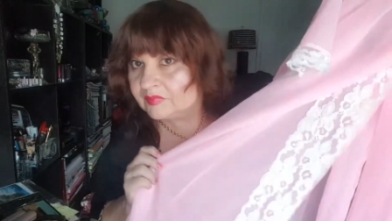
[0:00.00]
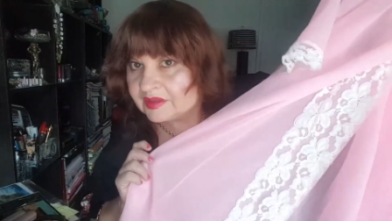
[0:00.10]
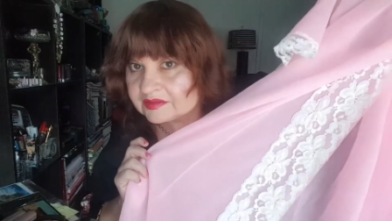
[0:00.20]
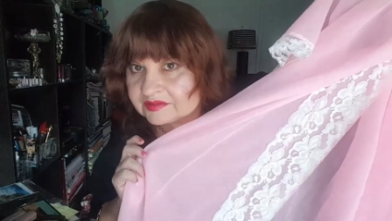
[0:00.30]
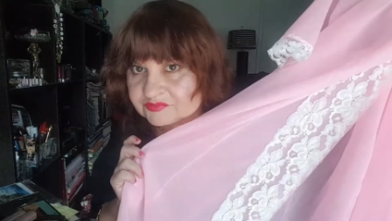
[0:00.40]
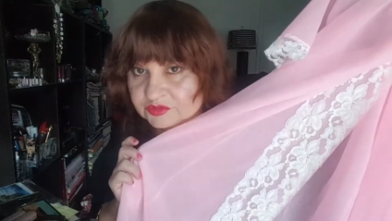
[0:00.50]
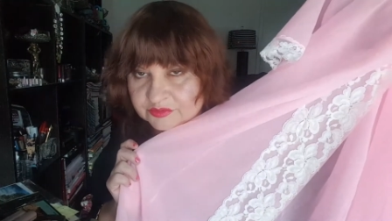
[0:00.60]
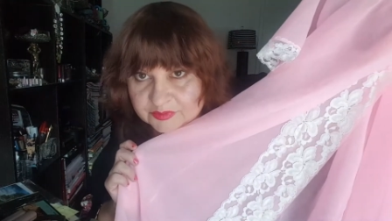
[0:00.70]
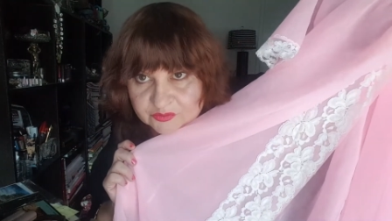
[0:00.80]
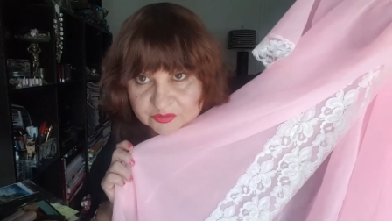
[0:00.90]
Так, я все не
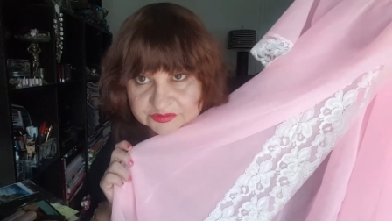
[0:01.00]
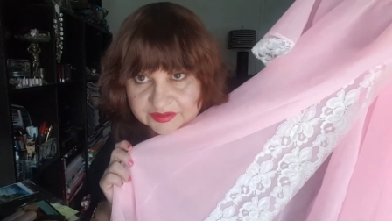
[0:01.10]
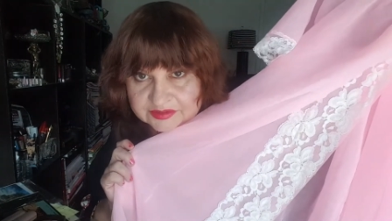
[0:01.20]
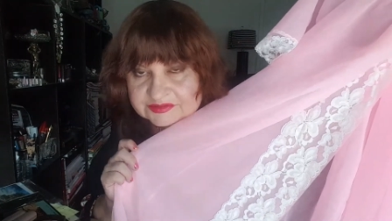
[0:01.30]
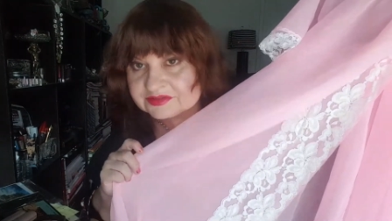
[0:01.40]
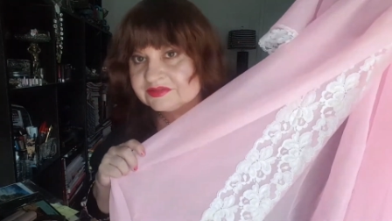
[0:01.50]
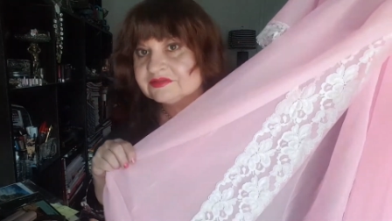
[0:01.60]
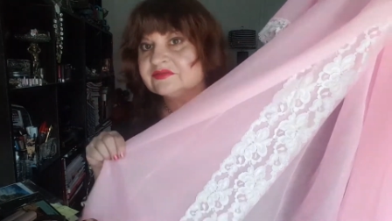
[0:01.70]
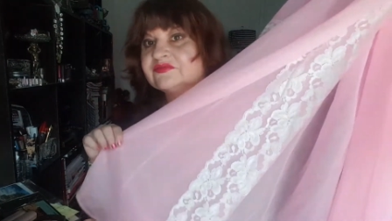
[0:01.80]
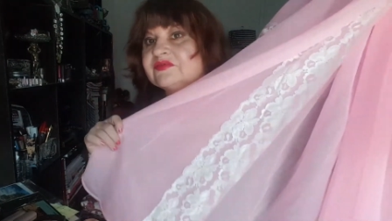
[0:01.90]
могу отклеиться от
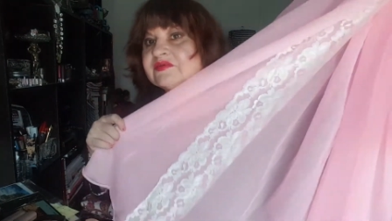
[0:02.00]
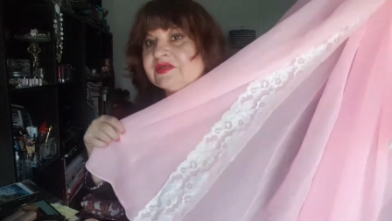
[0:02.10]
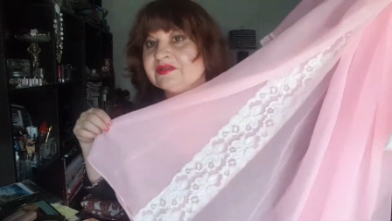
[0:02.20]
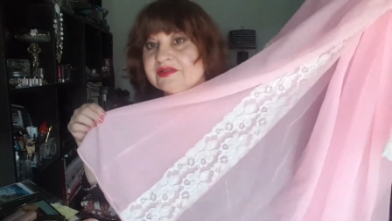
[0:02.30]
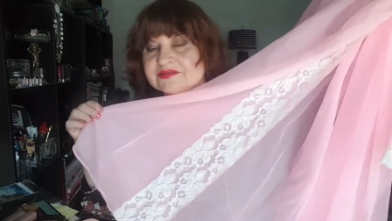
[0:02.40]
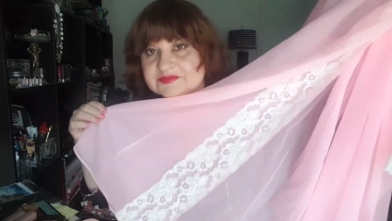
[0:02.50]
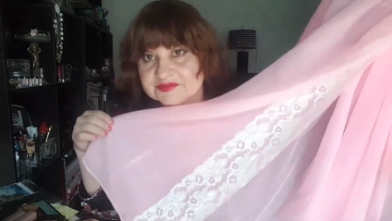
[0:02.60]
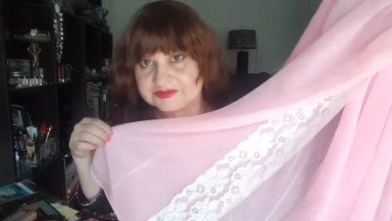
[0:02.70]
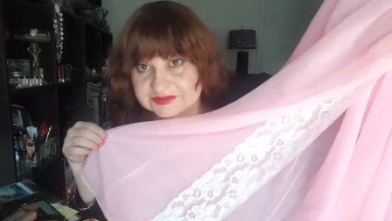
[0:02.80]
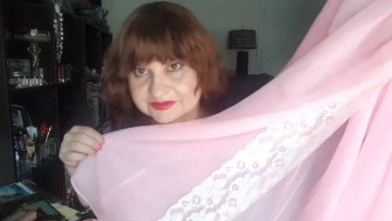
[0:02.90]
этого халата,
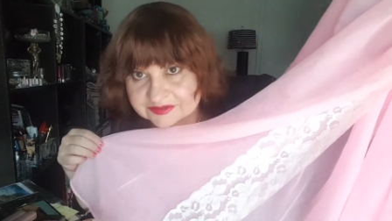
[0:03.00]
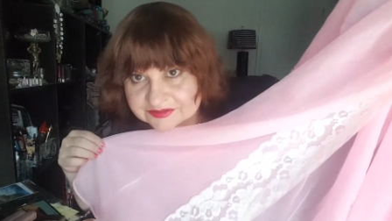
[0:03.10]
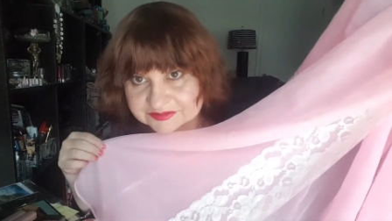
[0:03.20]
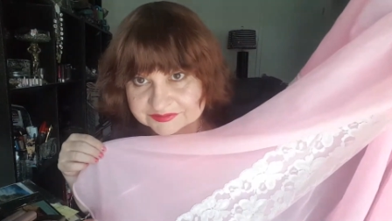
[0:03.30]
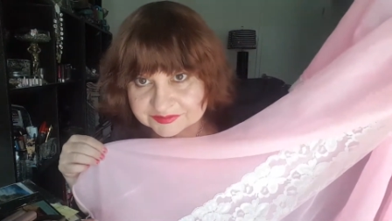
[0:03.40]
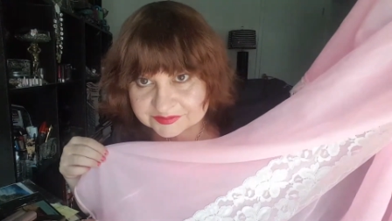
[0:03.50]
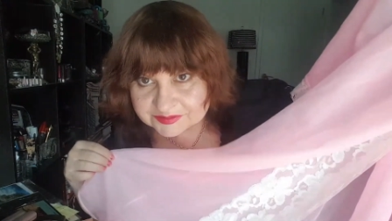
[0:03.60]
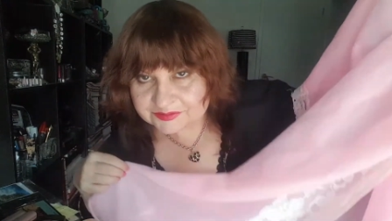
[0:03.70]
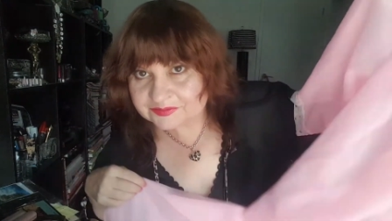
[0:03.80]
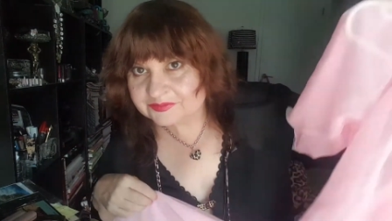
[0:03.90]
смотрите, какая красота.